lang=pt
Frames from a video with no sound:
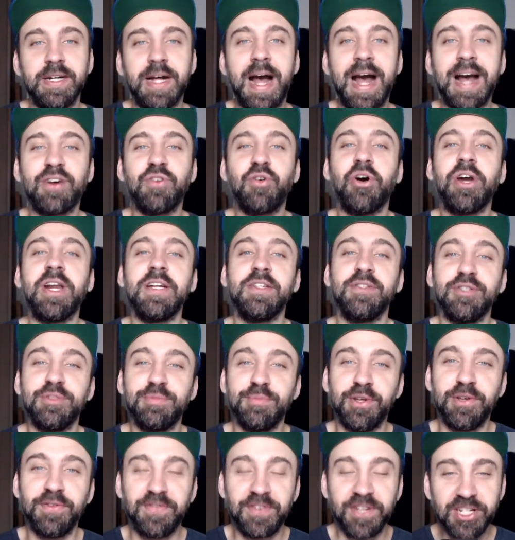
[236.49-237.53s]
Agora em
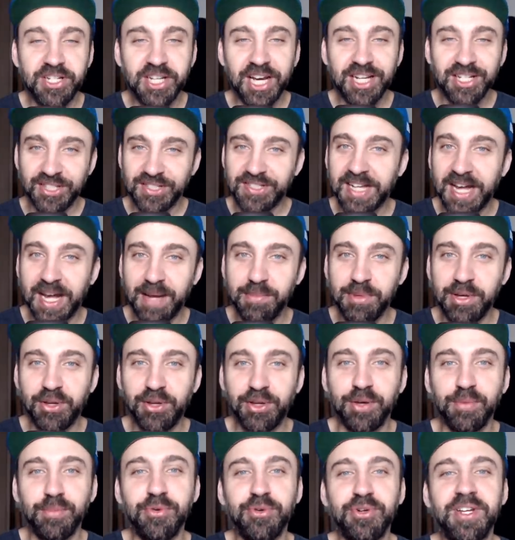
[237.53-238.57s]
2020 a gente sabe
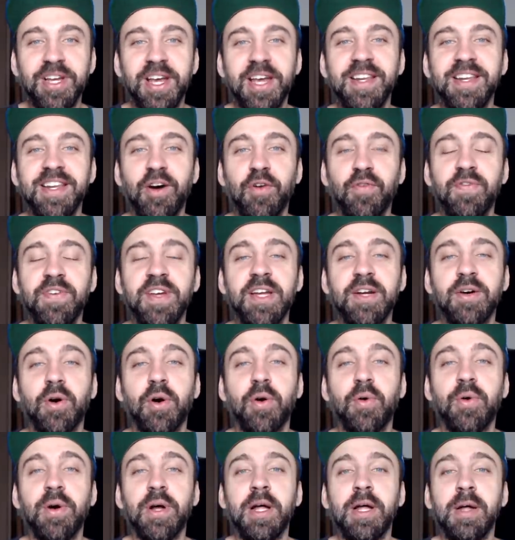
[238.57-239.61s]
que o Murray não
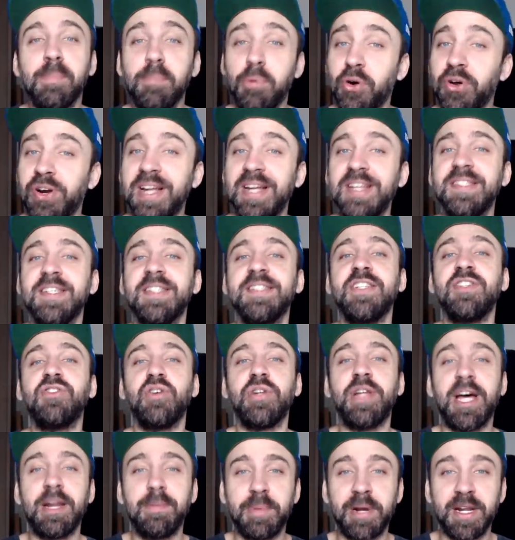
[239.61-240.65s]
vingou. Porém, se a gente
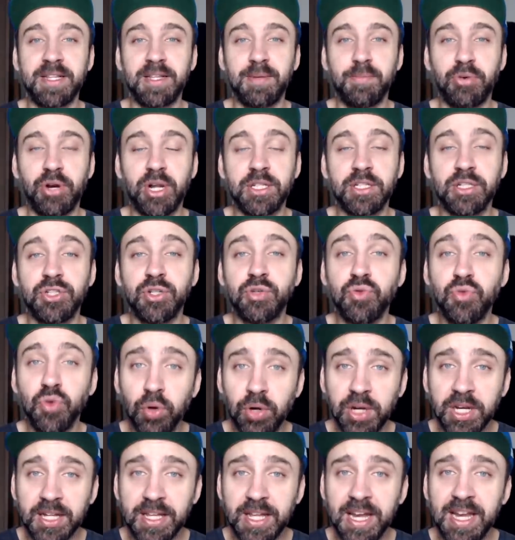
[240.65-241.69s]
olhar para a temporada de
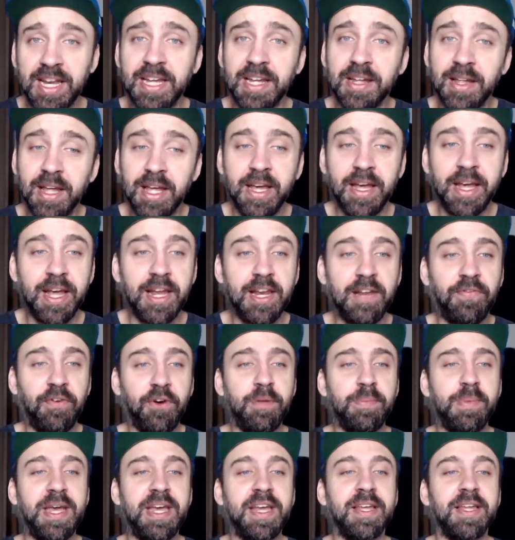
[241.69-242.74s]
rookie dele, ele
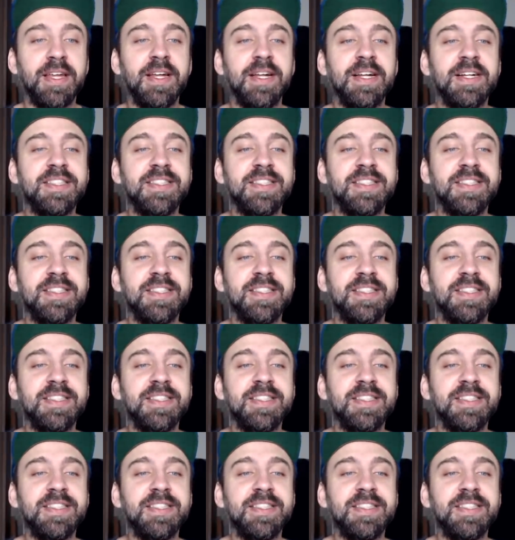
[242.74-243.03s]
foi bem.